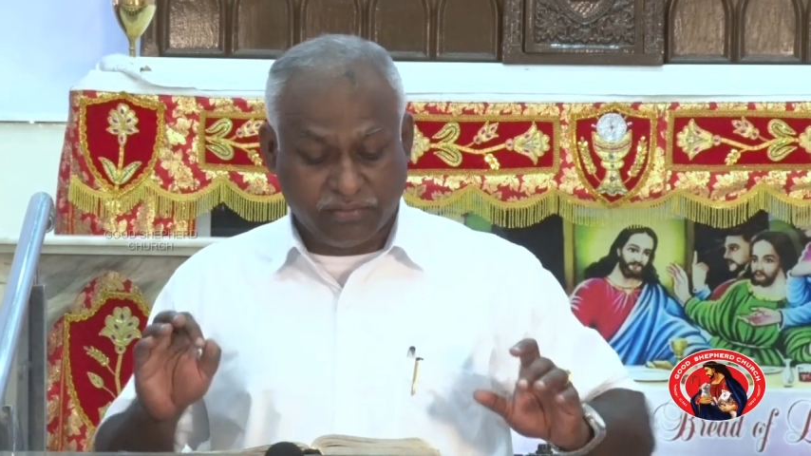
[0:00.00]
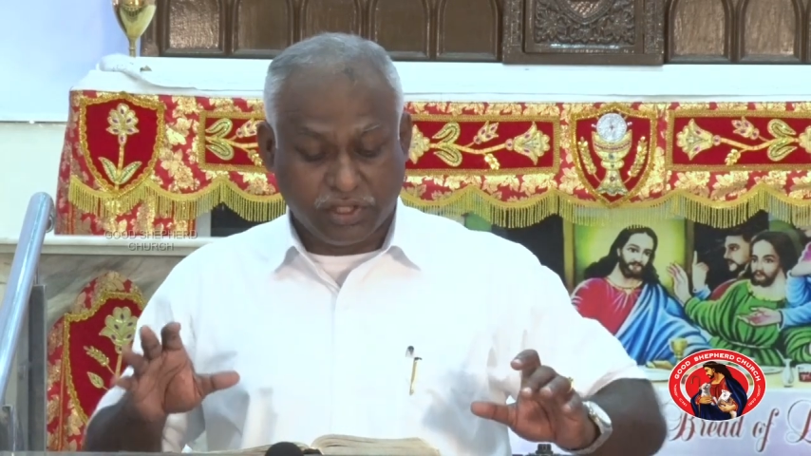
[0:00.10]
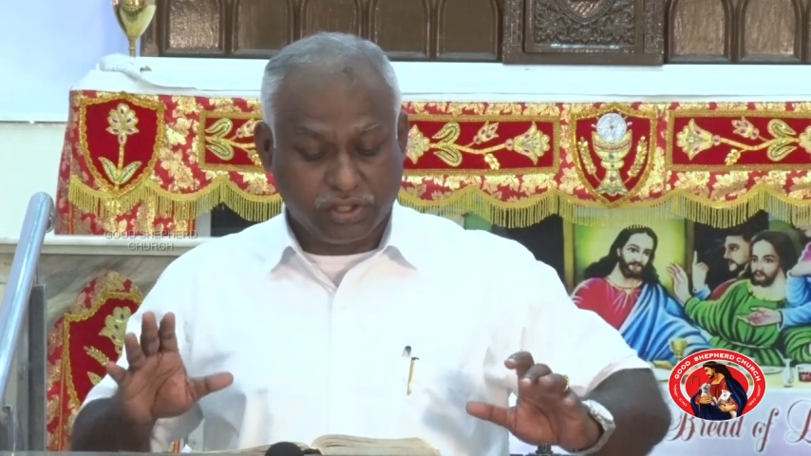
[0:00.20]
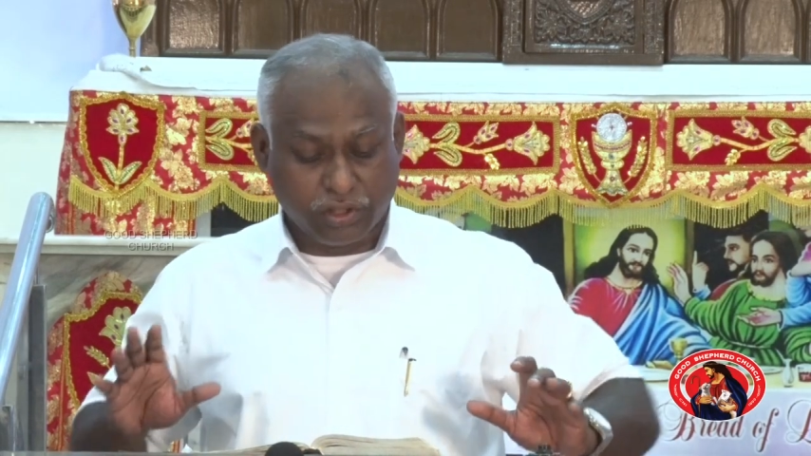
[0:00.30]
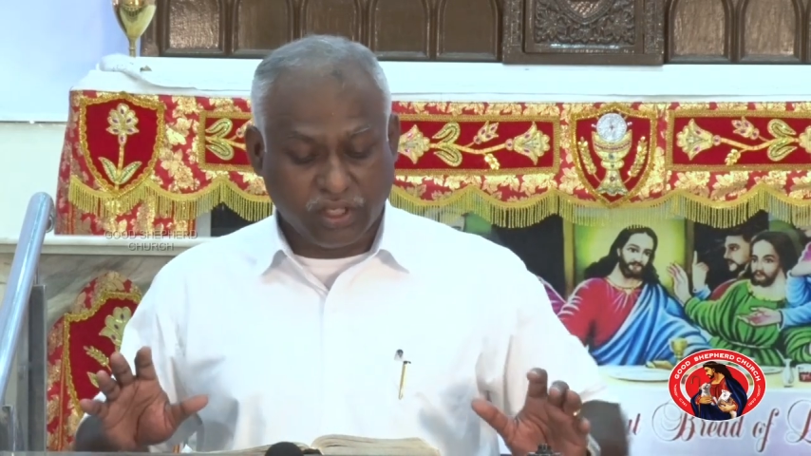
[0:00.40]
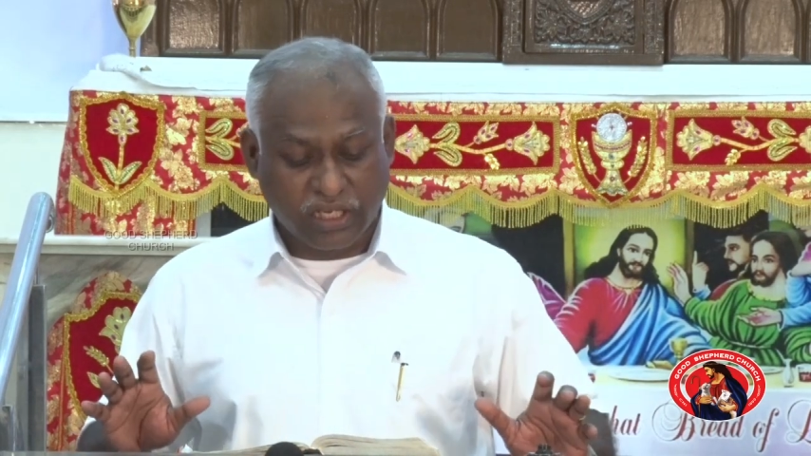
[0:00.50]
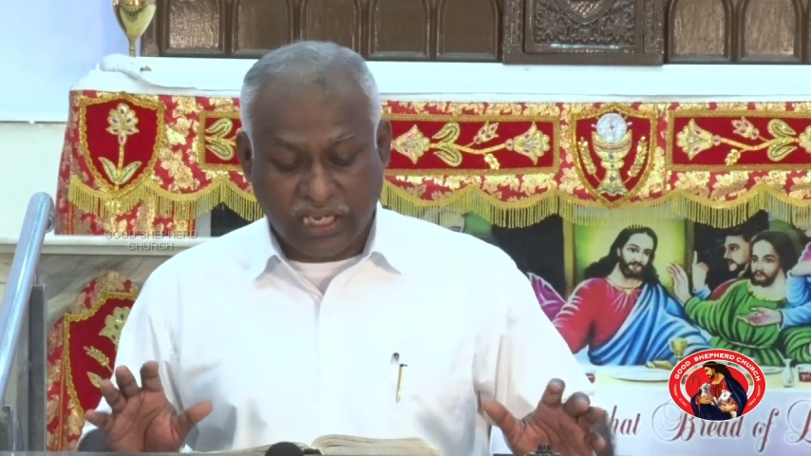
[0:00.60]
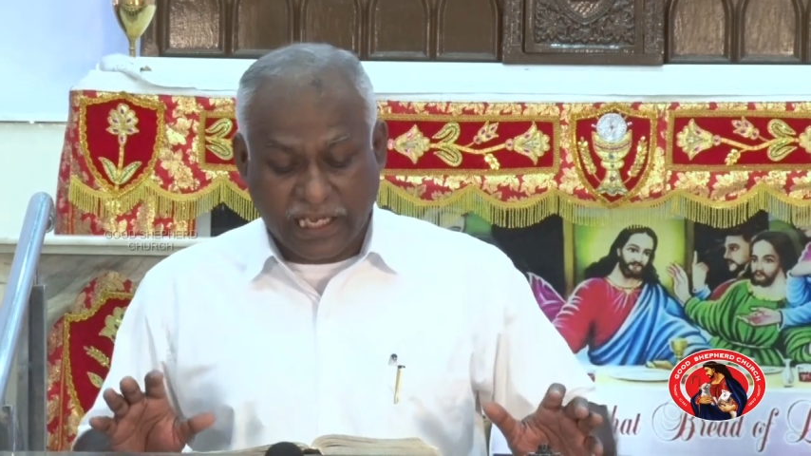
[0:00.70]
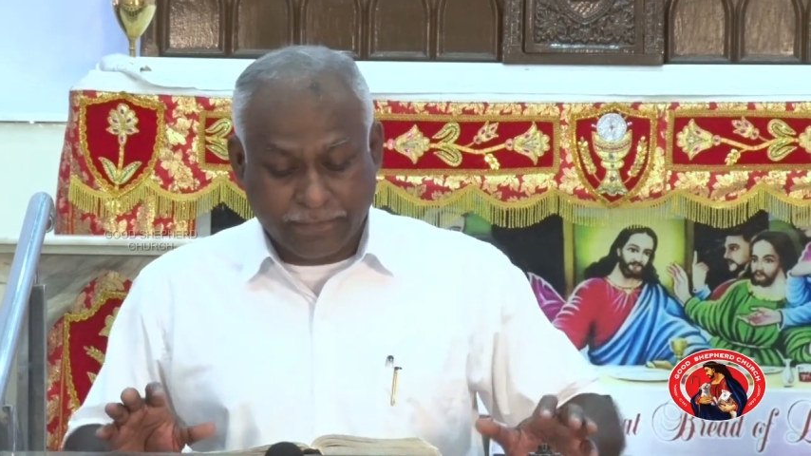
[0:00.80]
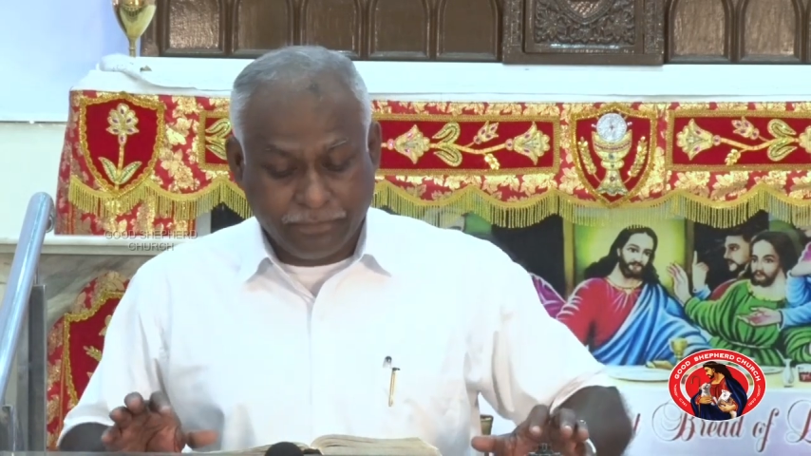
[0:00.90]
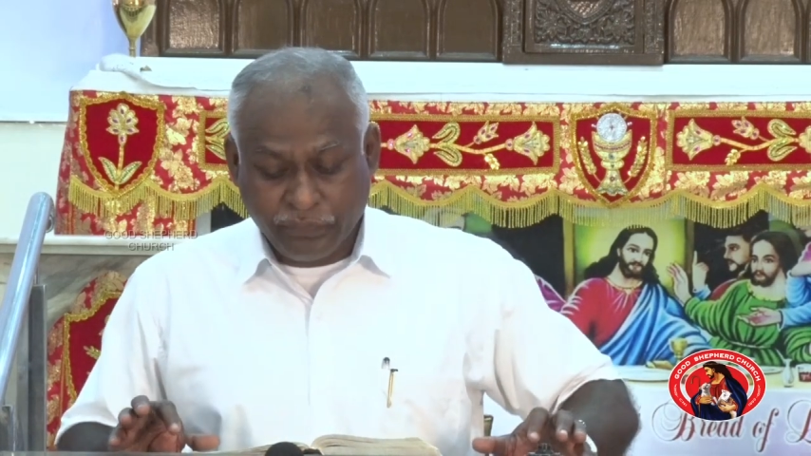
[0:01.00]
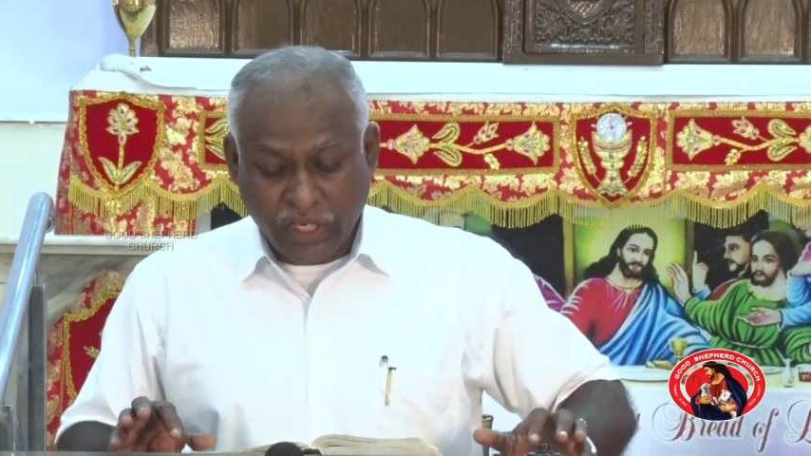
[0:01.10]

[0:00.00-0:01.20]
அவர் சொல்லுகிறார்